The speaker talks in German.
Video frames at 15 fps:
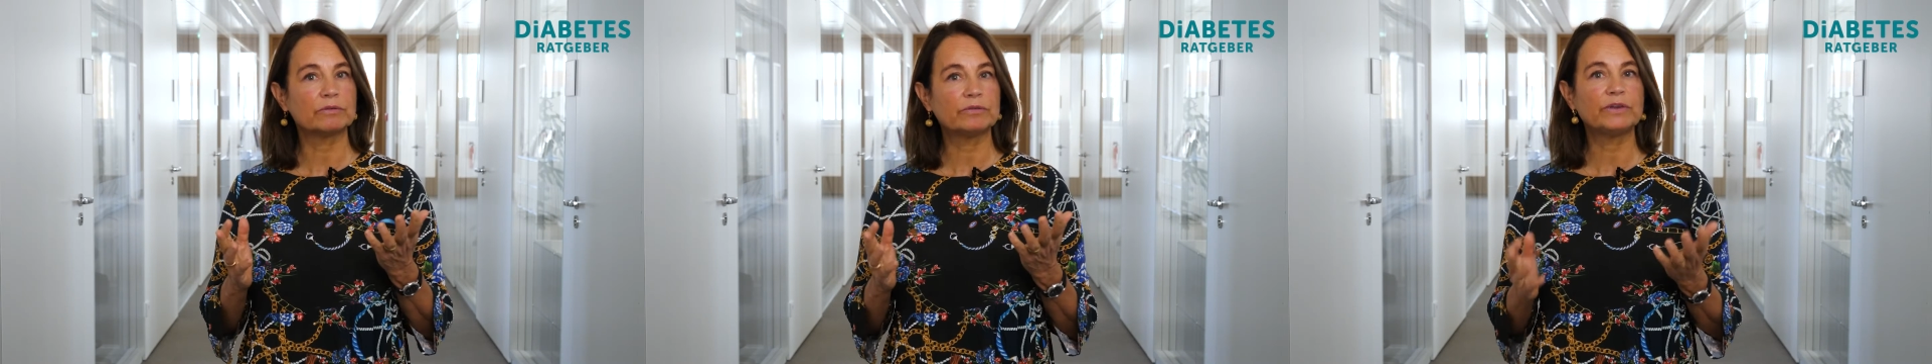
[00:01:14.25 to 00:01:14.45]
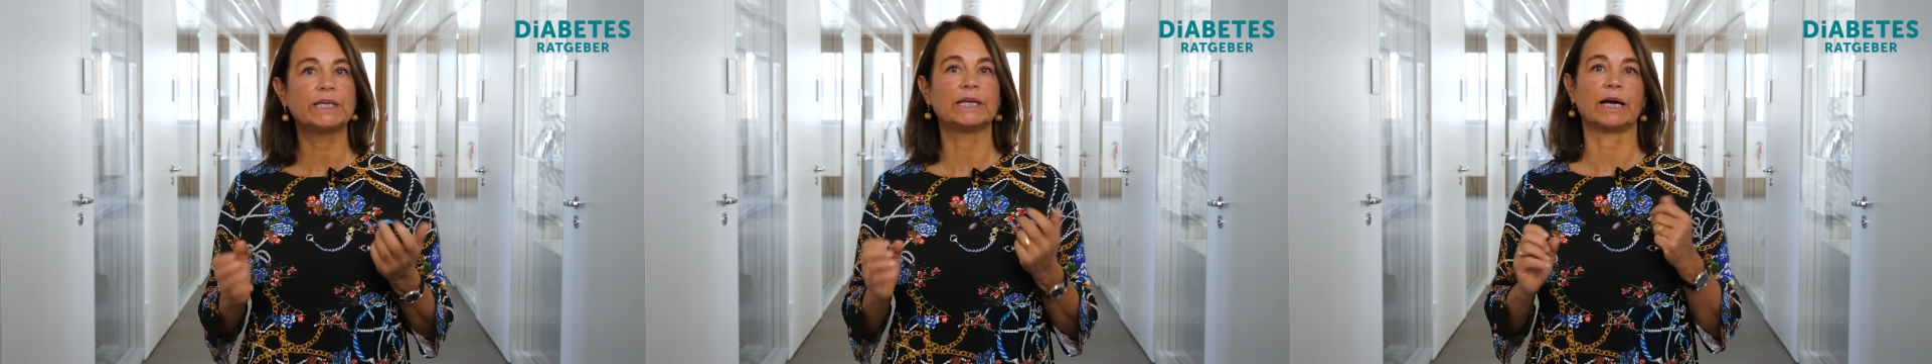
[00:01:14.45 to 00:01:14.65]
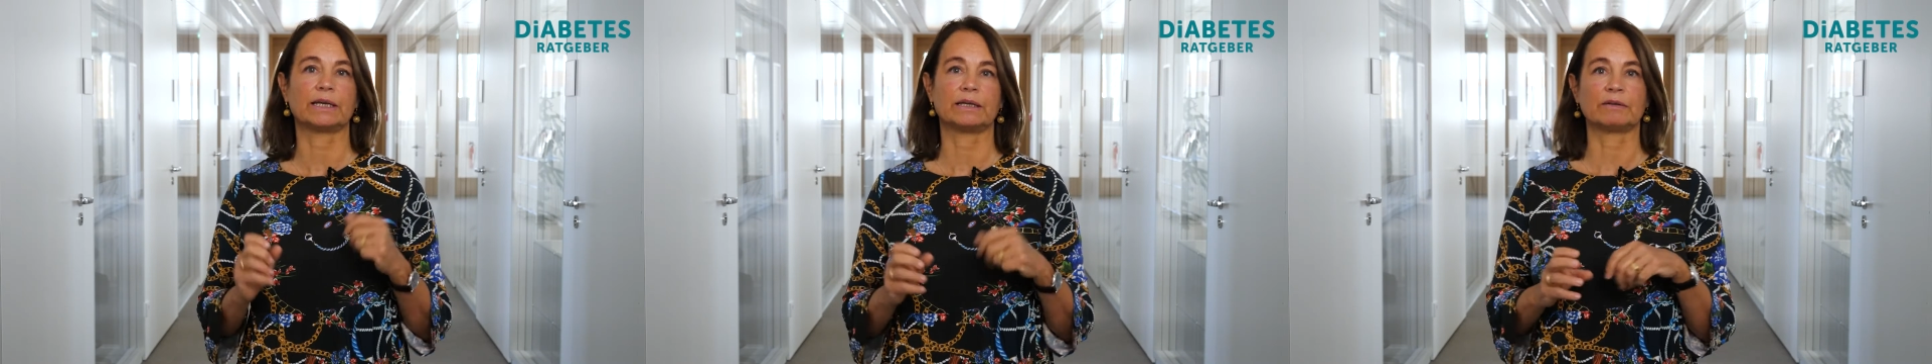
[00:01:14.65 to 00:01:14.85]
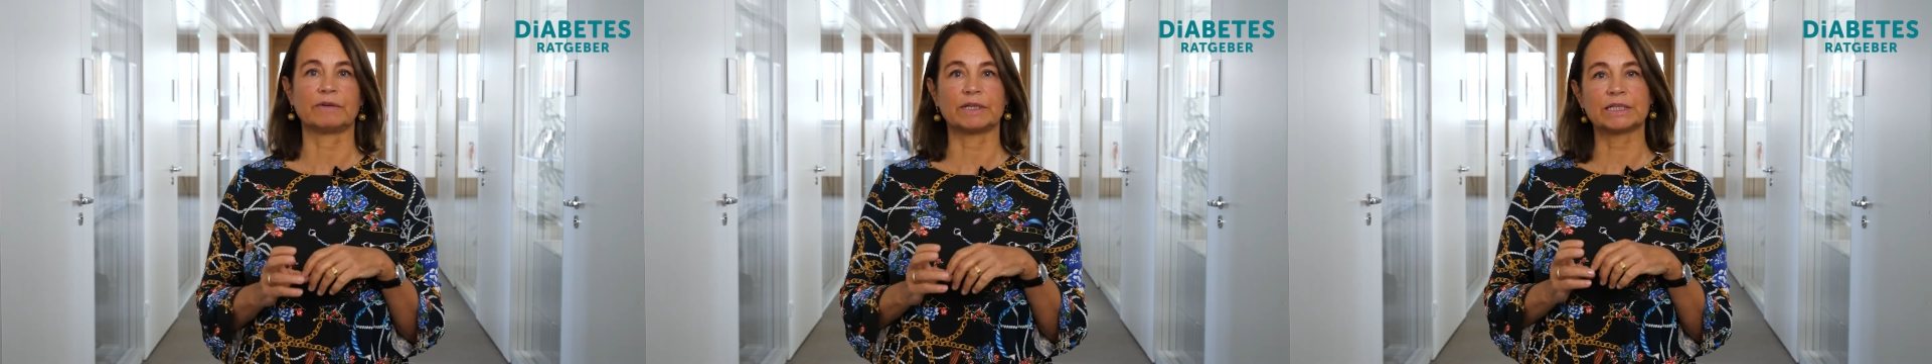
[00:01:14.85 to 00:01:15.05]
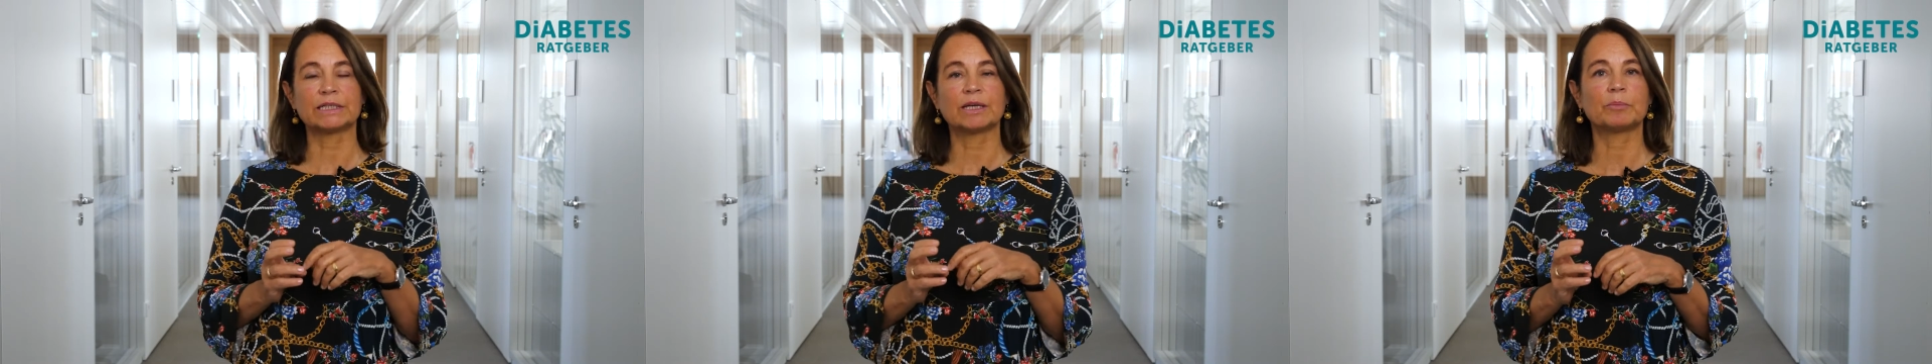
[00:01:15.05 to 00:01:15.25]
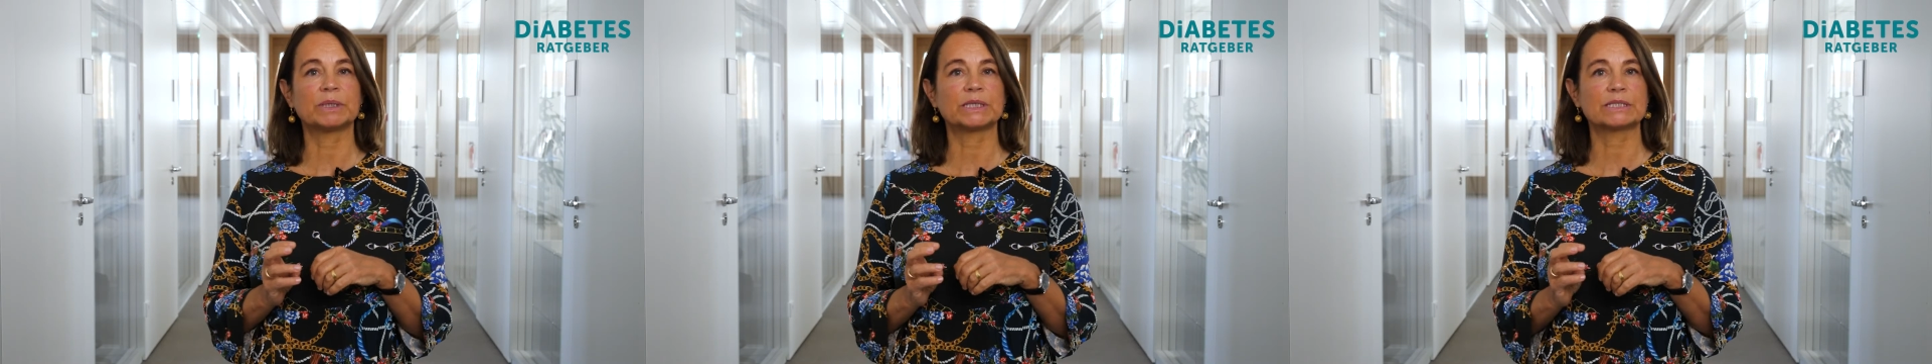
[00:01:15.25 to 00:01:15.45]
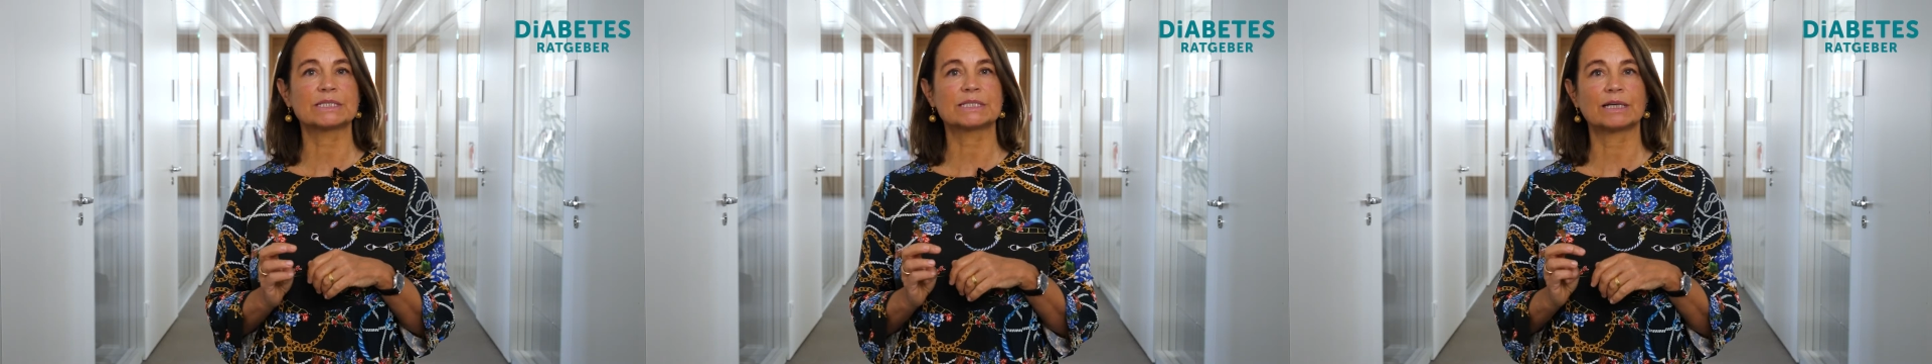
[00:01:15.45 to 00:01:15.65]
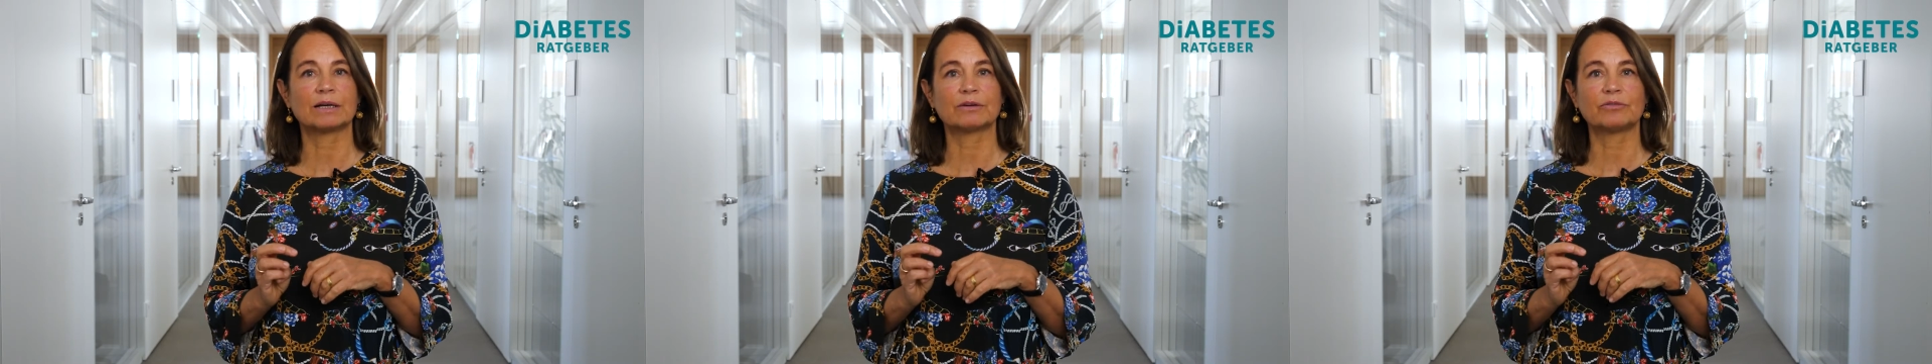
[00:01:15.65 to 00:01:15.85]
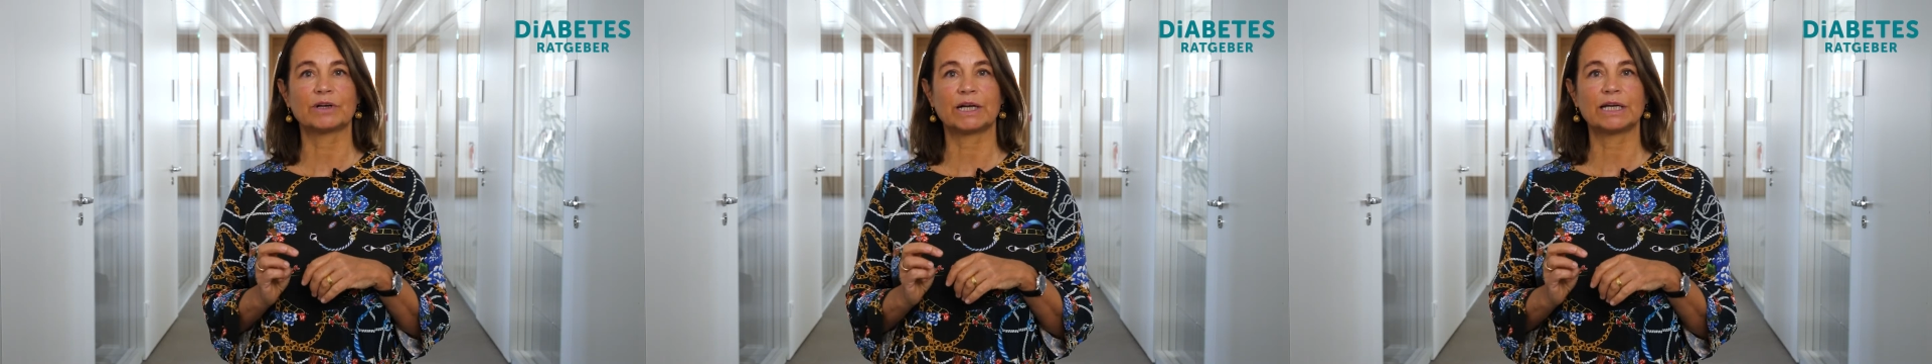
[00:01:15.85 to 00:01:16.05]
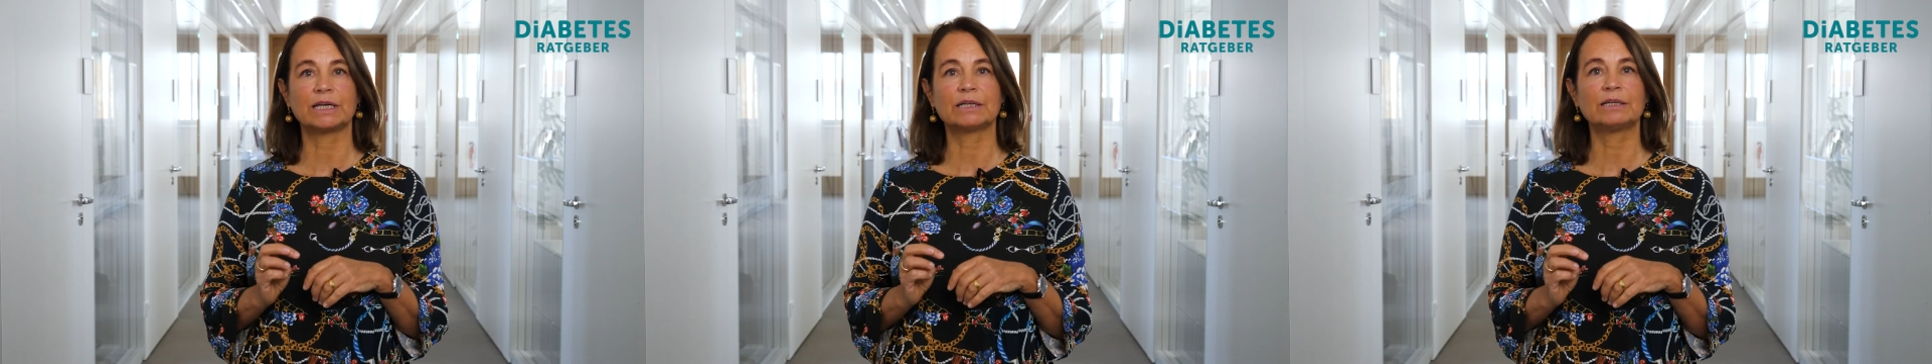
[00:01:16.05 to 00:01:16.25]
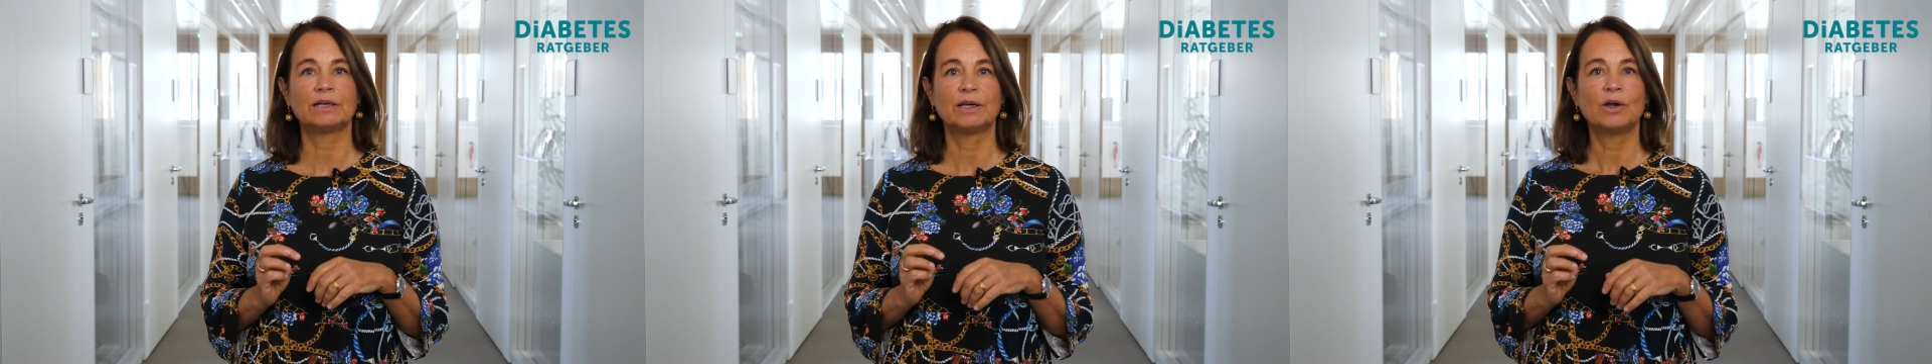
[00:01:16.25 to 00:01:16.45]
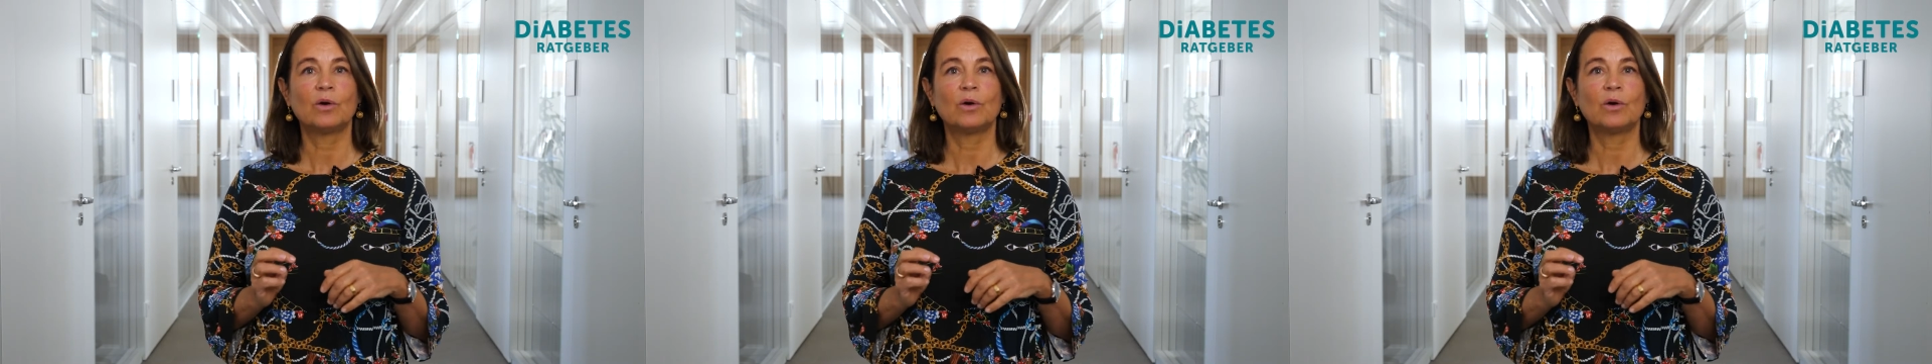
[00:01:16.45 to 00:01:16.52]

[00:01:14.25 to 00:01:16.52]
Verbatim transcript: wieder einen Weltdiabetestag feiern.